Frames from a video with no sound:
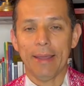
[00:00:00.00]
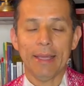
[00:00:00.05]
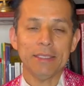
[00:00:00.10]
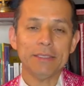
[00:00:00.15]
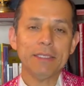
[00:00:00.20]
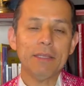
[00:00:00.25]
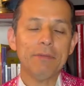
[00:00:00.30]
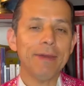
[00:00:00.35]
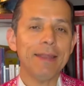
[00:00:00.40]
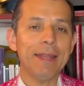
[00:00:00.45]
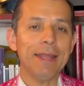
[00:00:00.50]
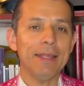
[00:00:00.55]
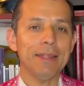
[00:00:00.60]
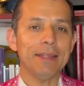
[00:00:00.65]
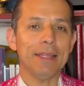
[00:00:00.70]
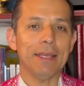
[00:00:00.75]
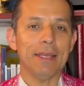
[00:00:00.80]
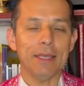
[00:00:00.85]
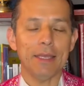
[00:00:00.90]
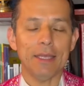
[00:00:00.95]
Es
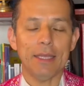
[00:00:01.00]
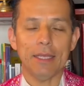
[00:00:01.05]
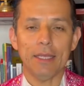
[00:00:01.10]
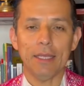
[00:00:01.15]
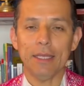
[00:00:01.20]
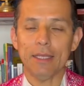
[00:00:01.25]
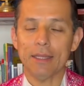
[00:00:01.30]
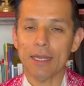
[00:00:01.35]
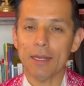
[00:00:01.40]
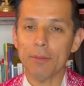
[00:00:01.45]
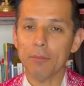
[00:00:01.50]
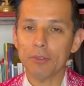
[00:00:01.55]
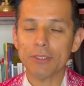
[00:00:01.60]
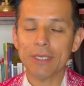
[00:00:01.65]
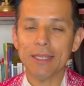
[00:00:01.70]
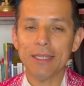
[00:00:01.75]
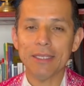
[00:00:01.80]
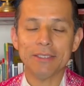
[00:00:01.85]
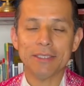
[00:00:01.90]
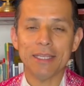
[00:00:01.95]
diferente y, tenemos
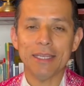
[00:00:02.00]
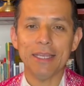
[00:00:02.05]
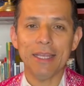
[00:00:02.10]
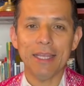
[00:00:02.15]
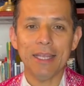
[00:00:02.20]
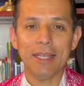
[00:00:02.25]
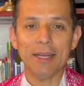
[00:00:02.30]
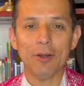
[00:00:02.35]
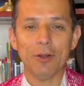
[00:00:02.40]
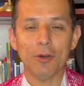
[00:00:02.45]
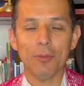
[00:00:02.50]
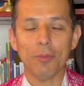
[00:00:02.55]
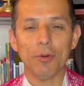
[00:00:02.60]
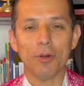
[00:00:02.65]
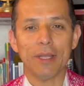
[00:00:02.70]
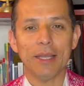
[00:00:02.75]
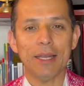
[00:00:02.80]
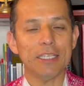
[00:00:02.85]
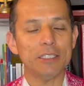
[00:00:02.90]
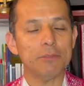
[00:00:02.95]
que distinguirlo
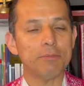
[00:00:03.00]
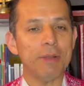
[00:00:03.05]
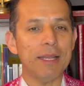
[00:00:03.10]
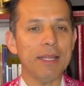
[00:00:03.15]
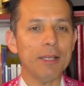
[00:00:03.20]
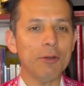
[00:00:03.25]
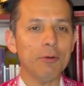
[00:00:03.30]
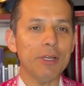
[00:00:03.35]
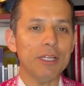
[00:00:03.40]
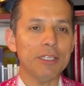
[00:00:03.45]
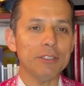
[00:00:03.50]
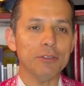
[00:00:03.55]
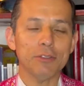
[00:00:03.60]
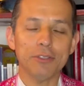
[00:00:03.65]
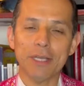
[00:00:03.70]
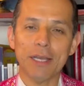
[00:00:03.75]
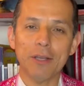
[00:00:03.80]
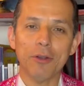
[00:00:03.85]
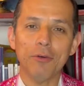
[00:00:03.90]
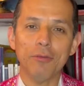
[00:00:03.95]
porque las películas
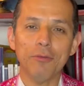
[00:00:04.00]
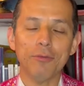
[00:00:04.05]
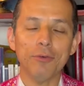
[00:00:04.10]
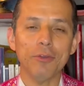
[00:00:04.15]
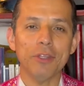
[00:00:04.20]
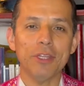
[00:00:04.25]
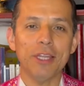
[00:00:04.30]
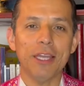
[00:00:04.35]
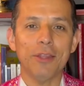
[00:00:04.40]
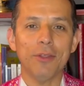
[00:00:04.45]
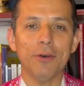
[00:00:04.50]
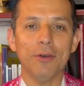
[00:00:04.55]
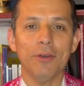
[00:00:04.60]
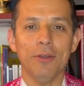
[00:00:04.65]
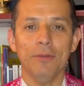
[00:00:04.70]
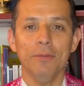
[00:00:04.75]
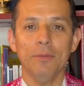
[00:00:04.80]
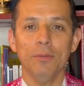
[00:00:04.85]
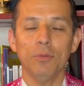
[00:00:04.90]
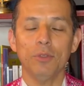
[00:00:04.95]
nos han confundido
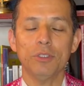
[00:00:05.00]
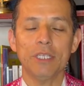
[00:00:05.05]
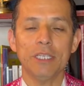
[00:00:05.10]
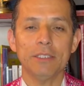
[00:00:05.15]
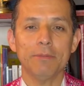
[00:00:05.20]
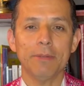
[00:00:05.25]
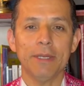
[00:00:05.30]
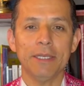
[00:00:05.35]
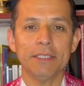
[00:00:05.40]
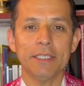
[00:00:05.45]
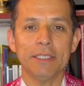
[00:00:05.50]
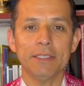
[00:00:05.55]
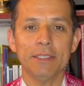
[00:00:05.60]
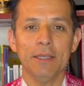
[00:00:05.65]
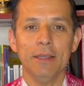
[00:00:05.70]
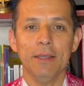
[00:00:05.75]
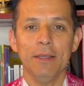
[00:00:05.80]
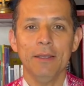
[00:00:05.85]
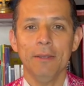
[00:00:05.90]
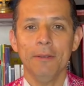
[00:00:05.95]
muchas veces
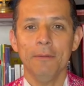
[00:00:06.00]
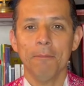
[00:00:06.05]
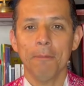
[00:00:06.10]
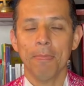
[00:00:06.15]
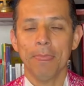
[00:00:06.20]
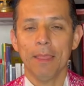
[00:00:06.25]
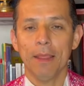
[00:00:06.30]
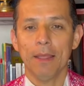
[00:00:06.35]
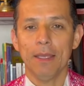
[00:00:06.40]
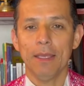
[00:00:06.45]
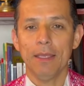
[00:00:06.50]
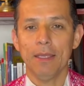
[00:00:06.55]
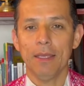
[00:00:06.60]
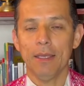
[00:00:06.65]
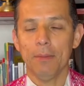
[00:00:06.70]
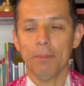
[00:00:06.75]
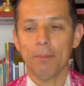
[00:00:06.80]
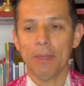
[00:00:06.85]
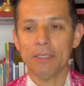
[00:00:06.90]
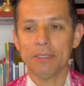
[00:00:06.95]

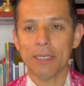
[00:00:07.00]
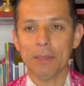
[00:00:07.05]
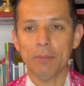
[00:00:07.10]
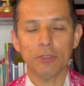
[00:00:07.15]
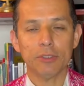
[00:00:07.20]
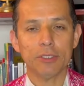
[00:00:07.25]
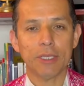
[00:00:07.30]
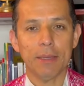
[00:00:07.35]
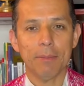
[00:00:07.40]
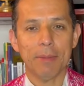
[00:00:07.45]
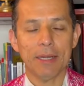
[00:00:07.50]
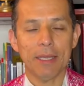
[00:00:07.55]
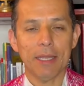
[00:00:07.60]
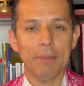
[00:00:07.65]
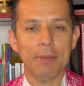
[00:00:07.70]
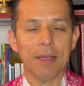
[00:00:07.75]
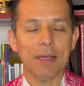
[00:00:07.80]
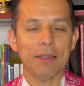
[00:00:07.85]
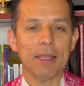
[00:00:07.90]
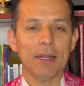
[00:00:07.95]
y pensamos que
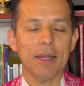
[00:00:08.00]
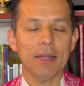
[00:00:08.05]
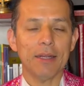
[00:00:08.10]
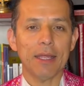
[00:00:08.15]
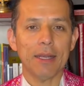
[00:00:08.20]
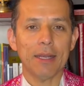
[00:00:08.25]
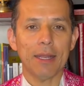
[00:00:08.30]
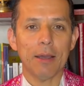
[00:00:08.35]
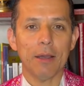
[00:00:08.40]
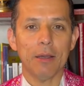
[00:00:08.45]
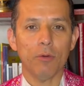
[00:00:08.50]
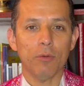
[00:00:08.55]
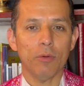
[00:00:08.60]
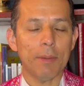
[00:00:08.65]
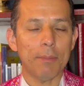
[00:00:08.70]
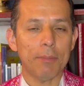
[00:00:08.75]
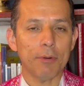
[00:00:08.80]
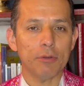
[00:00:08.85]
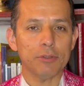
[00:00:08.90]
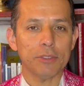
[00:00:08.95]
María Magdalena era
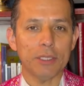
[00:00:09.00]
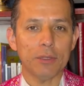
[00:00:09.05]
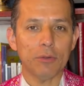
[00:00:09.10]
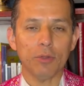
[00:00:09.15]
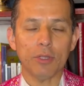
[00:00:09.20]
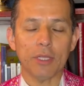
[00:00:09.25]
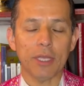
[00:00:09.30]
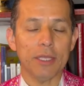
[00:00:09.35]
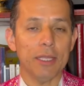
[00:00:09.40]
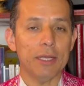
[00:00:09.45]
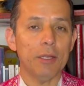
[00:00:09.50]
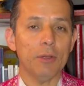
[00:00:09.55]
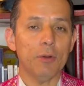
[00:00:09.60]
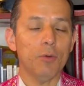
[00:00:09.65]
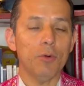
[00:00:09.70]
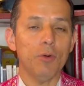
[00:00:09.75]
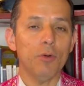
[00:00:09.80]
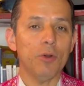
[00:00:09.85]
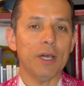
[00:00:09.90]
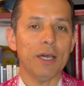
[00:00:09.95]
una prostituta y en
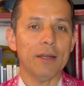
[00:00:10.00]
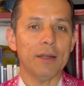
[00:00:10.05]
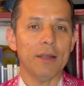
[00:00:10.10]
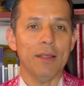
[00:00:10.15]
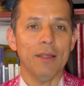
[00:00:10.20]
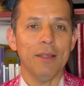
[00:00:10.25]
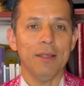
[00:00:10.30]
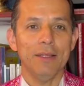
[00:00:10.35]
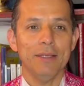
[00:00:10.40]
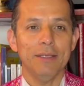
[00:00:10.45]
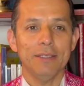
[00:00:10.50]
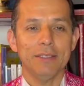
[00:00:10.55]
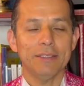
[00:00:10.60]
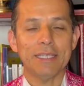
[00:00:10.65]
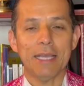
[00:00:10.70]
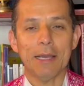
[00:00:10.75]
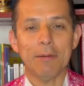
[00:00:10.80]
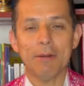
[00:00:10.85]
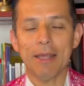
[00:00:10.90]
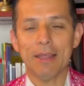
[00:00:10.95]
ningún lugar
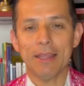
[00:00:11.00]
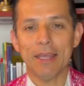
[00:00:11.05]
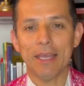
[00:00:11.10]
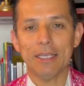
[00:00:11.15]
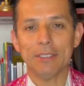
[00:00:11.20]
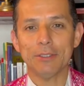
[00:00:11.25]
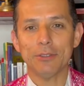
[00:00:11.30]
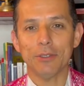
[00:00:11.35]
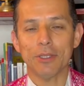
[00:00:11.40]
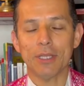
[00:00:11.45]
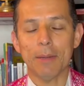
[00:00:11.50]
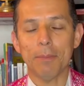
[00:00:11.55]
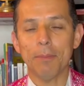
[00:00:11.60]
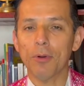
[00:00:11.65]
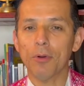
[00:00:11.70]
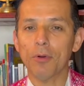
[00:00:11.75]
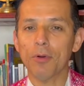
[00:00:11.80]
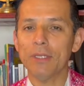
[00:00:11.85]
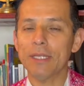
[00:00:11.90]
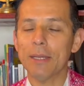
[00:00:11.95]
se habla de eso.
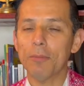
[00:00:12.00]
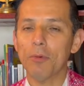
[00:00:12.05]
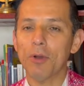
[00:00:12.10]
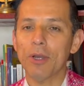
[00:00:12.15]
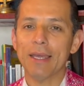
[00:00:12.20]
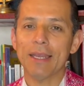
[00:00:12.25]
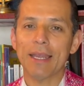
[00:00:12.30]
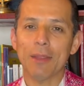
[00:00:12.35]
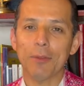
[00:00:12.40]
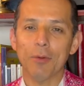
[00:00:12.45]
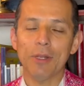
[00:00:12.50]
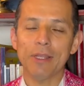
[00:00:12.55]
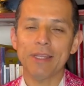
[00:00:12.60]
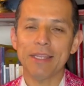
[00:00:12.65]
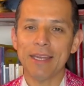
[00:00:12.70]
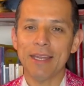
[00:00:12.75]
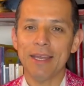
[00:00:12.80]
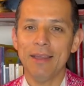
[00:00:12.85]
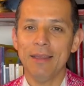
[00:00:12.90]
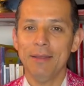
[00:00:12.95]
Tampoco es la mujer
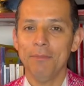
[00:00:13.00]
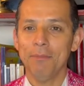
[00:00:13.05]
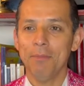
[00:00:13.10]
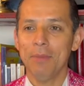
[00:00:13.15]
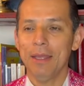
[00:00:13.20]
adúltera